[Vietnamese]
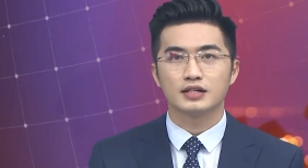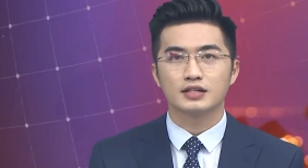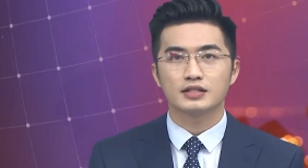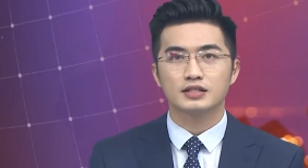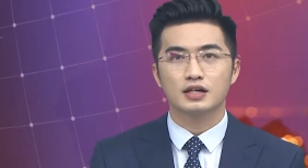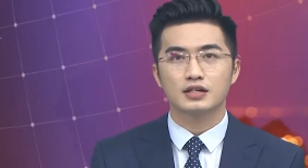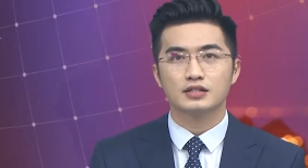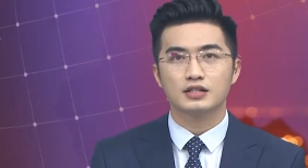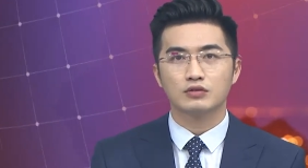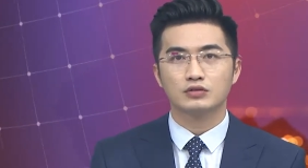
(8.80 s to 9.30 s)

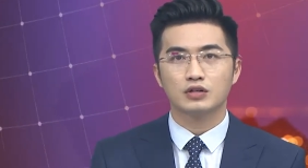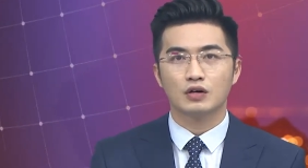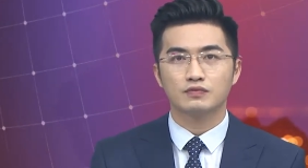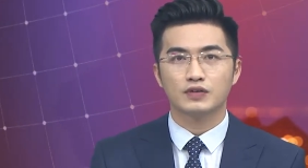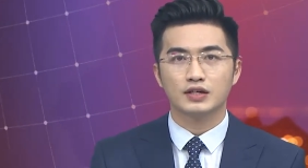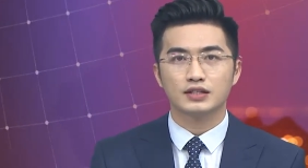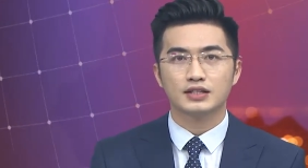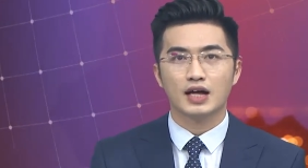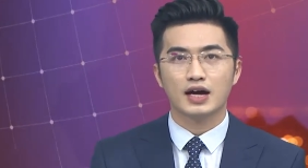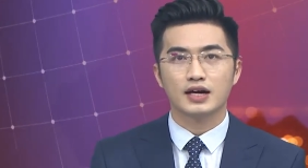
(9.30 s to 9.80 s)
Sở Giao thông
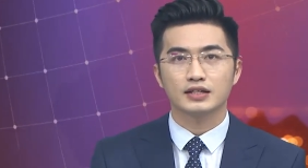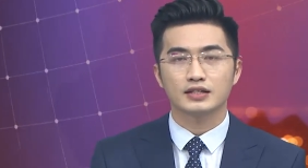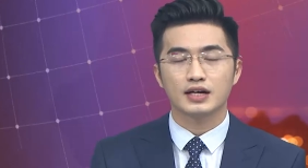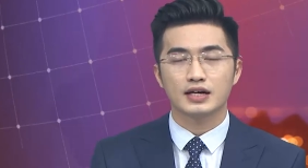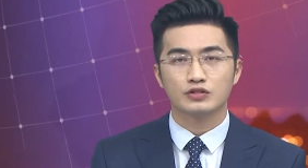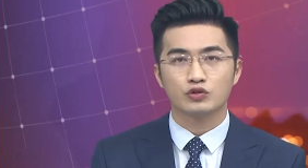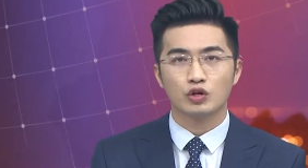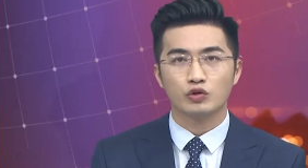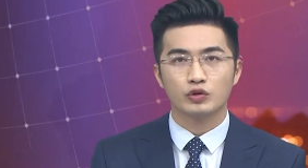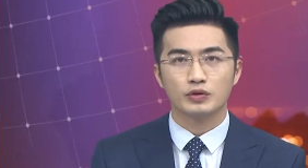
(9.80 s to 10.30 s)
Vận tải đề
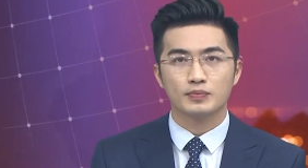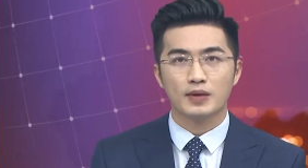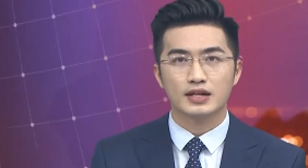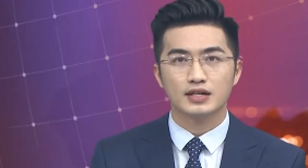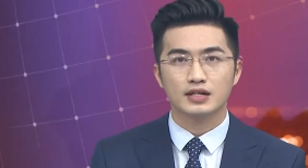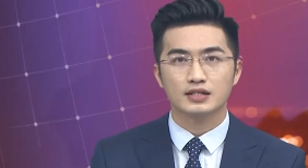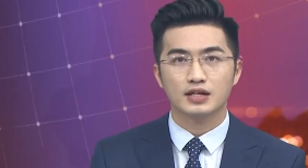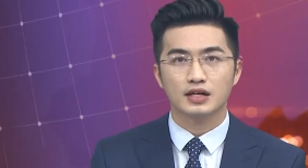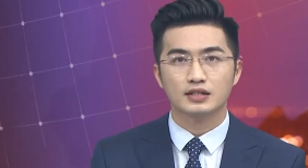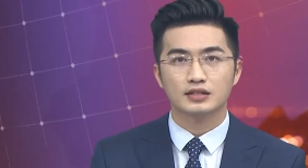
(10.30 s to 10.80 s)
xuất Ủy ban
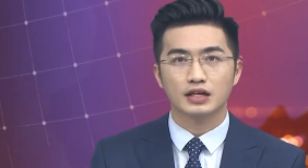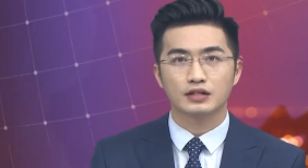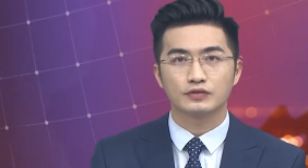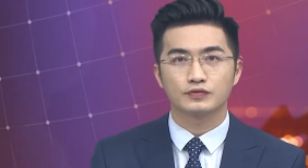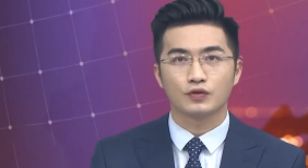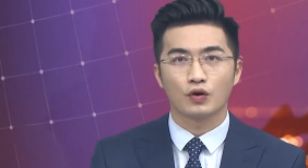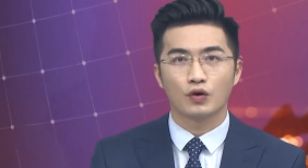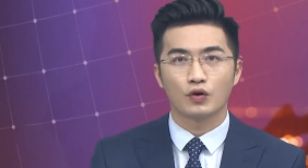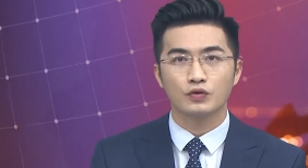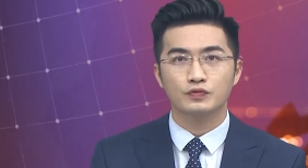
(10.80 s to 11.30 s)
Nhân dân thành
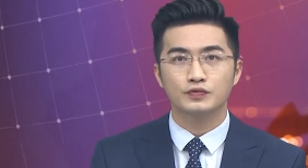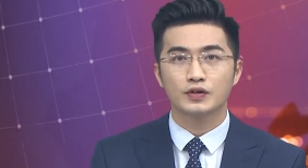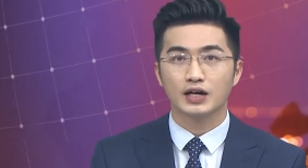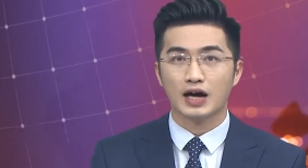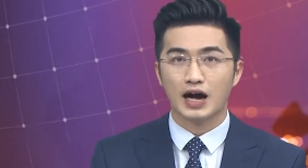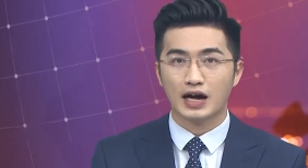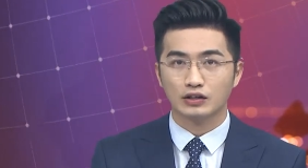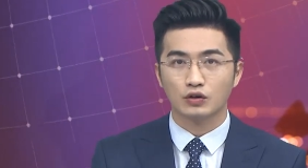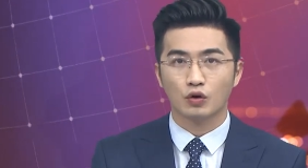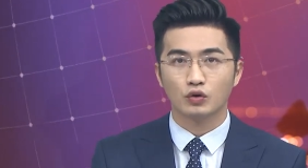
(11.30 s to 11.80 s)
phố phương
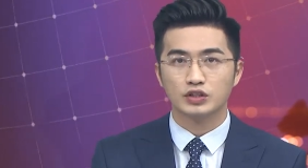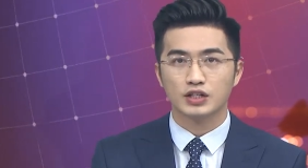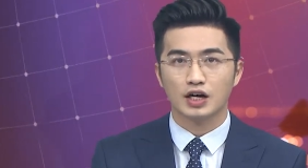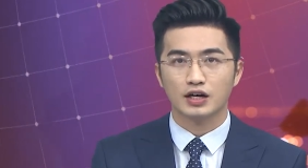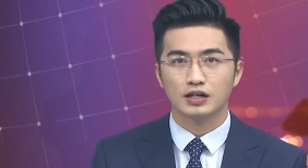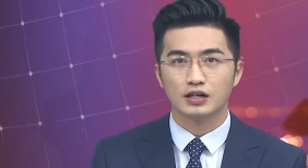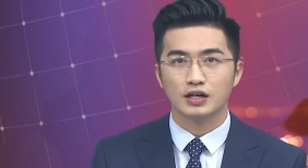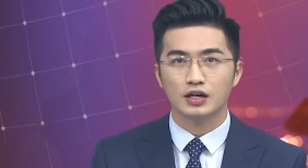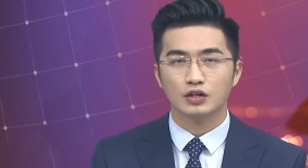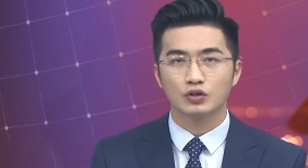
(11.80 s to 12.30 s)
án hỗ
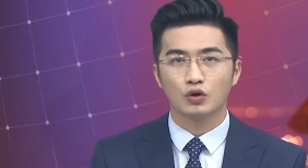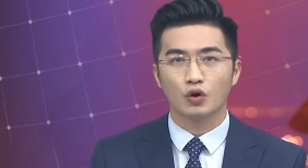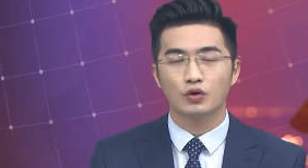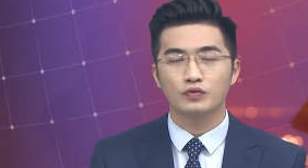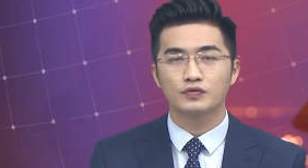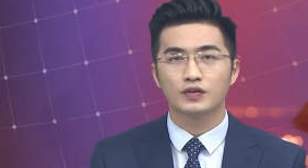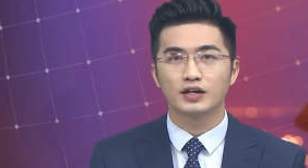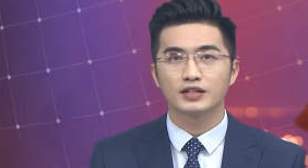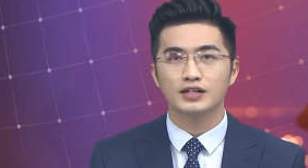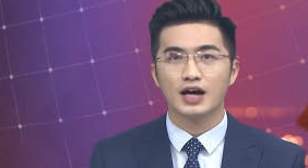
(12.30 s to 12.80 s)
trợ đối
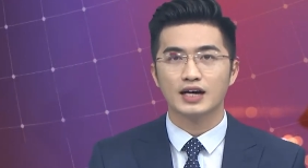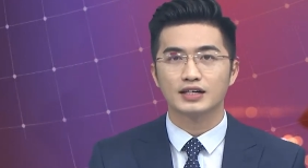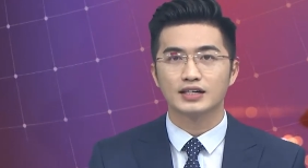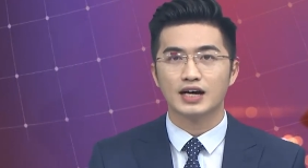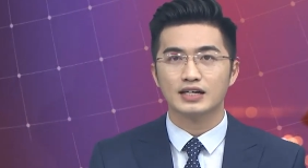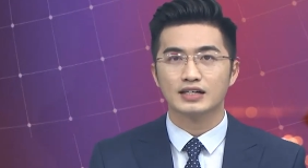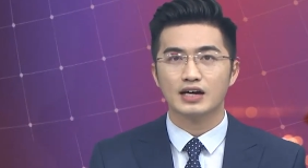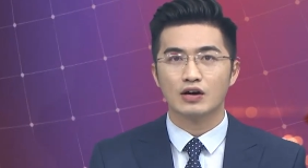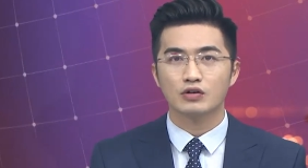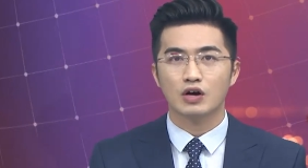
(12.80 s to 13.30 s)
với hàng
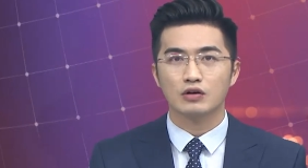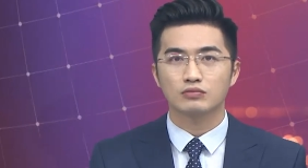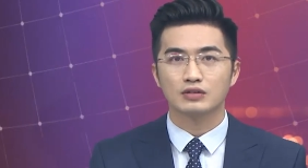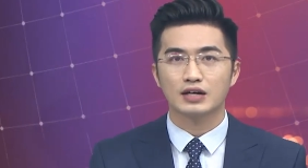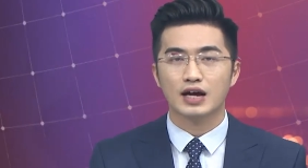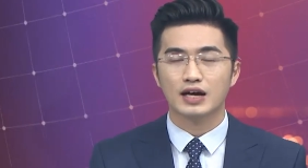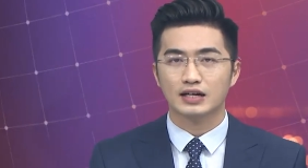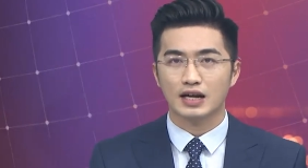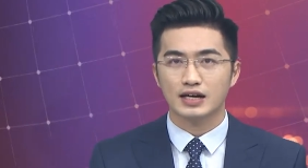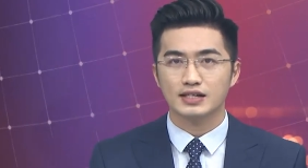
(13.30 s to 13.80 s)
ngàn lao động
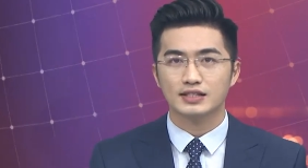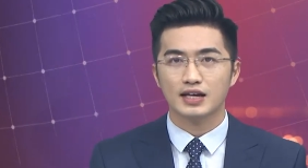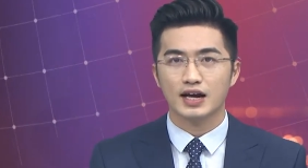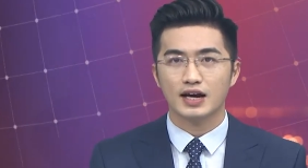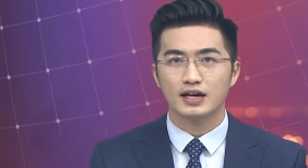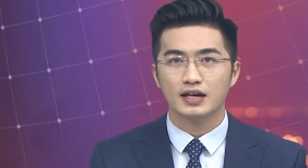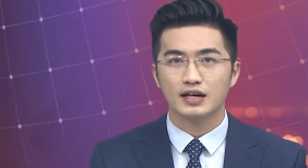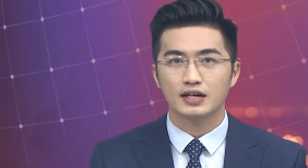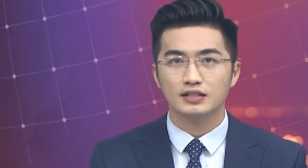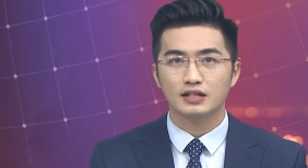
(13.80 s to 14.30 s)
là lái
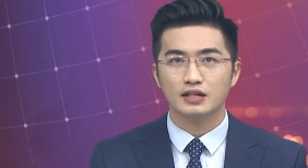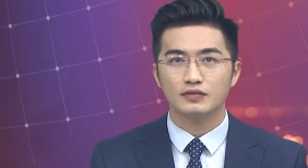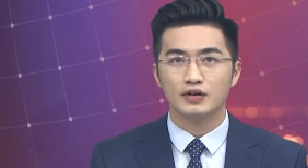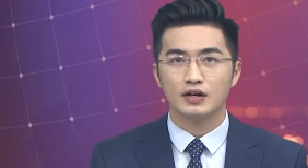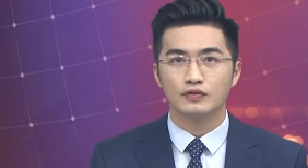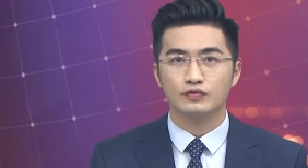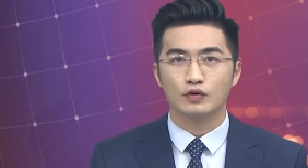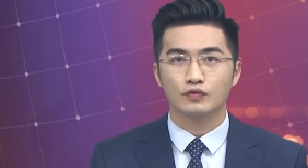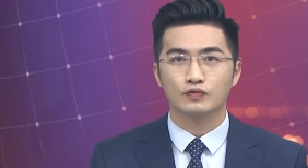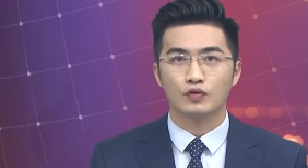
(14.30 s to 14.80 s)
xe, nhân viên
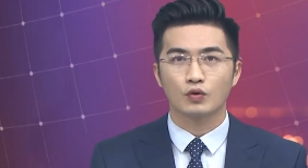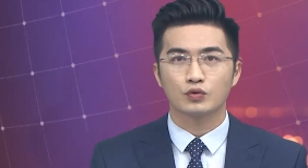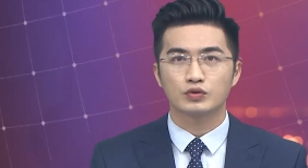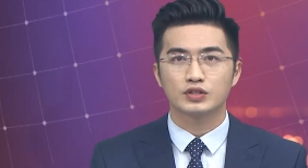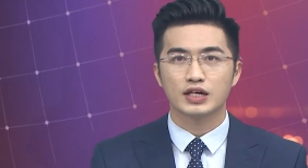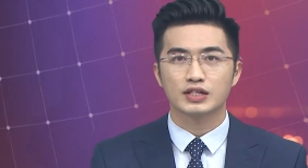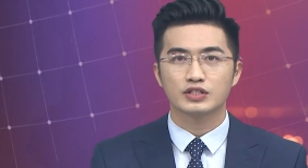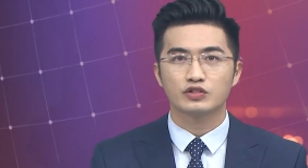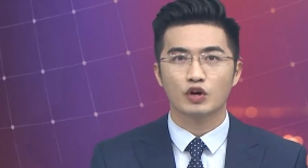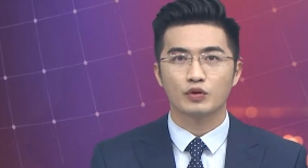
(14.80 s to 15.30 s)
phục vụ
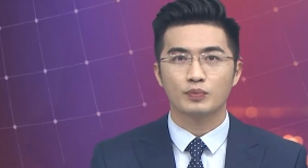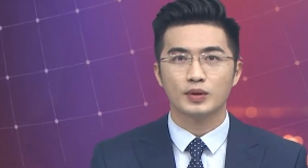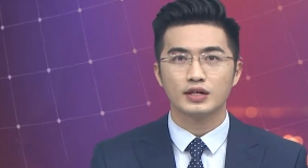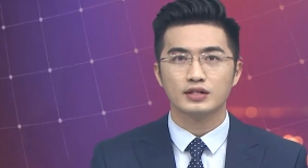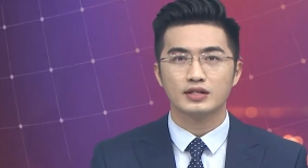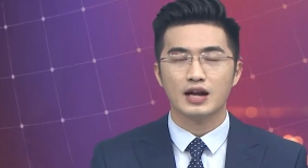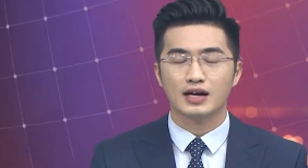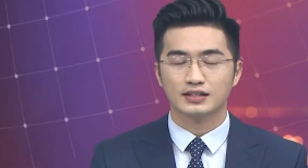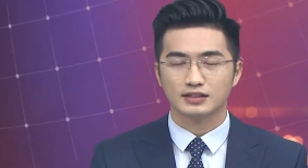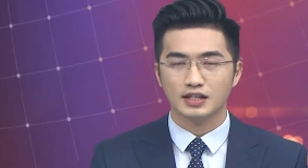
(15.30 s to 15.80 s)
trên xe buýt
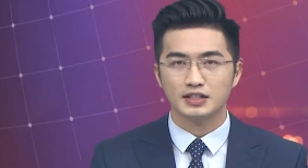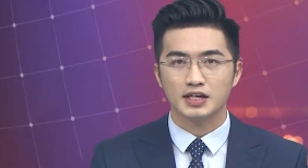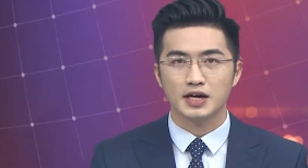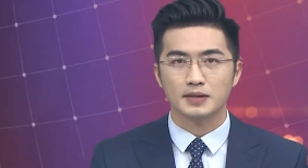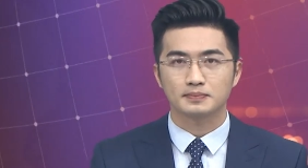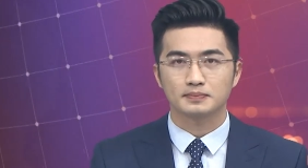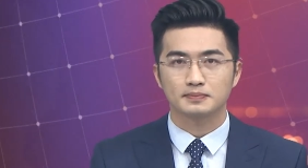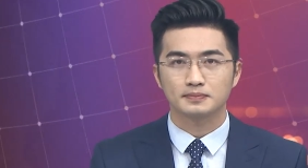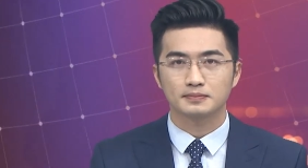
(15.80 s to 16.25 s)
đang thất nghiệp.